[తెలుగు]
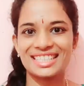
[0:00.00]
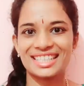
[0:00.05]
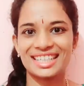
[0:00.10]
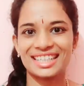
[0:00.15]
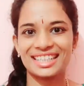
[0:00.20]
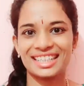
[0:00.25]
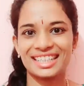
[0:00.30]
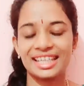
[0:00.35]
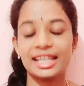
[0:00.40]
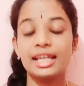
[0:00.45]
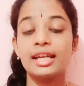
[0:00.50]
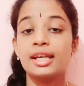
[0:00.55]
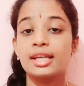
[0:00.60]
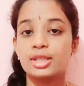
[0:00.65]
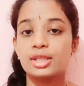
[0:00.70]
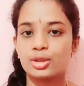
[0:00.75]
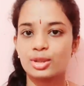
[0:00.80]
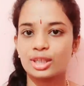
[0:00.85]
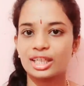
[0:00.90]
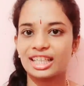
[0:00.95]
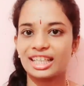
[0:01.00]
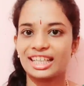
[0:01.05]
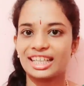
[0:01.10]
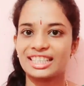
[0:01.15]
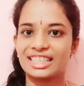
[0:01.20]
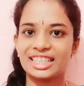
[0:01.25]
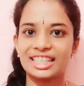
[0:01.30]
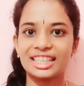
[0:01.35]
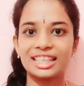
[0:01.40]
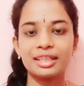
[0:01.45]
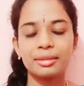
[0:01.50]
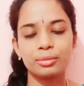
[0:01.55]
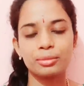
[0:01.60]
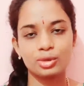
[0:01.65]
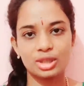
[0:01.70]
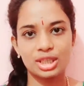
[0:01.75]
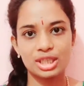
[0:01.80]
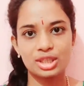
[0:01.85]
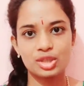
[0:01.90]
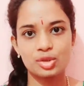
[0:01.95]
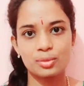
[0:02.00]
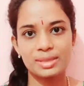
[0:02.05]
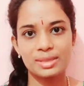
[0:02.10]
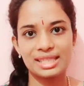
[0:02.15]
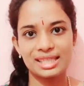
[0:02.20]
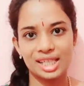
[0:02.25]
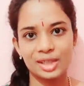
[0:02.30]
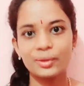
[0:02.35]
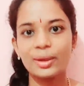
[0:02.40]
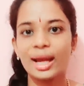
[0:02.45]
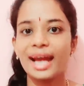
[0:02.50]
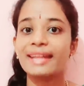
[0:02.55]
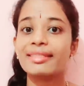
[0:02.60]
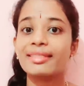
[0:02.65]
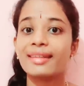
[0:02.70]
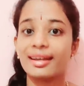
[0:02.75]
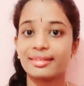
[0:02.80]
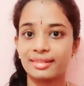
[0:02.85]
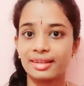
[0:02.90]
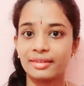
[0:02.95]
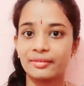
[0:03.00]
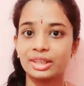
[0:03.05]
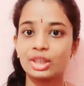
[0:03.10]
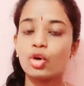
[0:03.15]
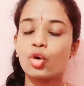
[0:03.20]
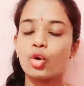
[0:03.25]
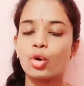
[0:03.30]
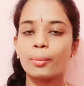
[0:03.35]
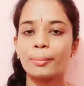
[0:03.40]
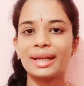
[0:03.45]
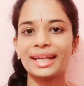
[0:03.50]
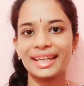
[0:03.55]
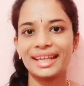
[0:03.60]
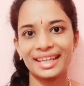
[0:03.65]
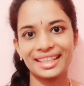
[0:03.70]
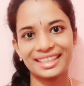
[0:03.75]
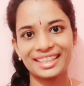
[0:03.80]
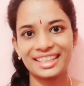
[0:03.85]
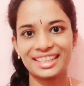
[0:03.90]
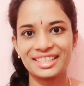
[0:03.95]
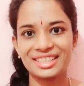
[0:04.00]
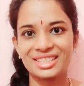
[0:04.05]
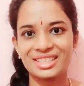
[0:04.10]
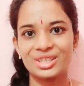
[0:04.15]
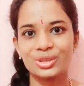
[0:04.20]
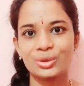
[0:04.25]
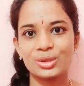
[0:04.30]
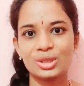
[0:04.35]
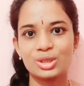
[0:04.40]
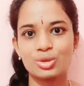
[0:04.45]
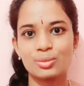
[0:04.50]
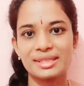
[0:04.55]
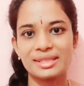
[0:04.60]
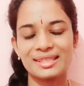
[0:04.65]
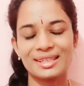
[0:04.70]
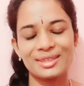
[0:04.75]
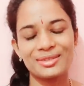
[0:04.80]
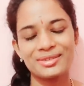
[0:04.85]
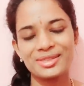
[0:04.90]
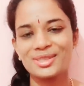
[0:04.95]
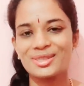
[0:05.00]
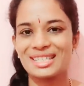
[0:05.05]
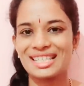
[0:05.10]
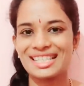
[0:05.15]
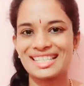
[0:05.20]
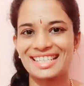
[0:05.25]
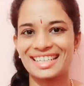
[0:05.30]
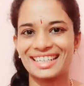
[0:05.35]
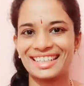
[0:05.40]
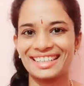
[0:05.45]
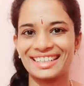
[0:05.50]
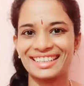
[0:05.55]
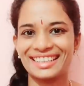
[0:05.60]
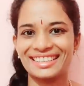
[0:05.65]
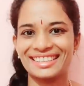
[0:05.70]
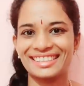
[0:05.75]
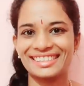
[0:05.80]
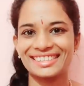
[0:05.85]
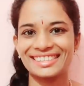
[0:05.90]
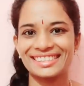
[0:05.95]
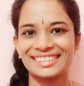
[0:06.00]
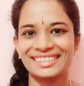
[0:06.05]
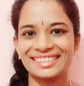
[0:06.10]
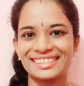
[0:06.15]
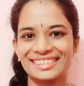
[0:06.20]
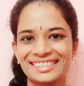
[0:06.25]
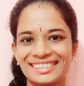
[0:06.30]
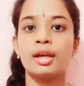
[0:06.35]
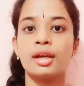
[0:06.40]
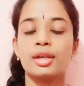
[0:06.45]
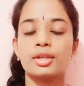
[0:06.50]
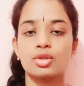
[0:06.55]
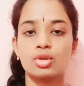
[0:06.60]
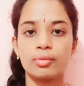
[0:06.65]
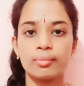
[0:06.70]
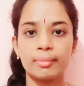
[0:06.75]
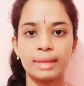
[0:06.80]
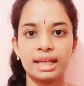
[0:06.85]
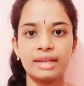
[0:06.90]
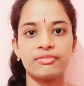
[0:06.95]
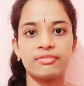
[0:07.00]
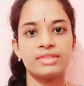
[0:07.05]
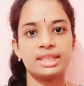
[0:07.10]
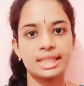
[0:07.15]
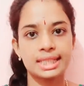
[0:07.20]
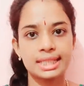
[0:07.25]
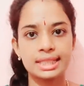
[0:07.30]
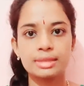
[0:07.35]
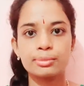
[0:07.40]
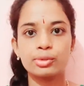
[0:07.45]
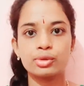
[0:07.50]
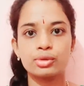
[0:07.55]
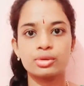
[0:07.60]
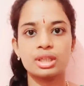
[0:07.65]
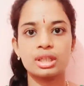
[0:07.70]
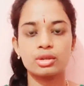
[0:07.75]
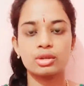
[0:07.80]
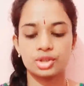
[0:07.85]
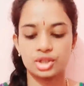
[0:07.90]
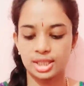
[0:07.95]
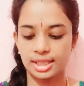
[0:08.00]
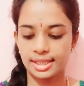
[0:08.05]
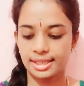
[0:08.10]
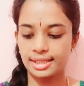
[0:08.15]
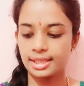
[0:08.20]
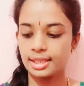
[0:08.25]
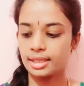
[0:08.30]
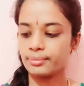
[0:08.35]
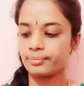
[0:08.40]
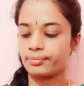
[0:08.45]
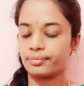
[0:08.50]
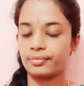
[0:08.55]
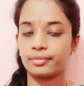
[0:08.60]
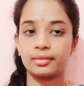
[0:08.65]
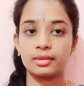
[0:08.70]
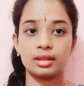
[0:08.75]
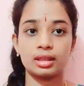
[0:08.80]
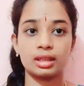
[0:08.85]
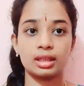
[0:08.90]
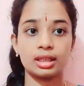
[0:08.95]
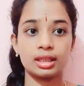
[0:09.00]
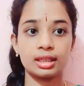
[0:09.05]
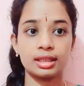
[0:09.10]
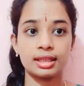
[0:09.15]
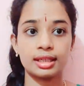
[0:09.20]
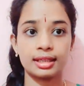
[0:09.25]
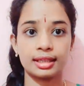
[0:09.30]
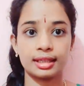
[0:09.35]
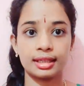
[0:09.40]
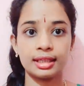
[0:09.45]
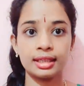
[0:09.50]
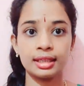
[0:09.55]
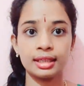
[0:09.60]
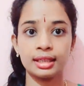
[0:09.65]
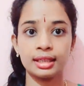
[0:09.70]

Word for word: చేయండి సో ఇంకా లేట్ చేయకుండా ముద్రాస్ చూపిస్తాను అండ్ దాని తర్వాత హోమ్ మేడ్ హెయిర్ కండిషనర్ కూడా చూపిస్తాను చూసేసేయండి సో మన ఫస్ట్ ముద్ర వచ్చేసి ఇదండి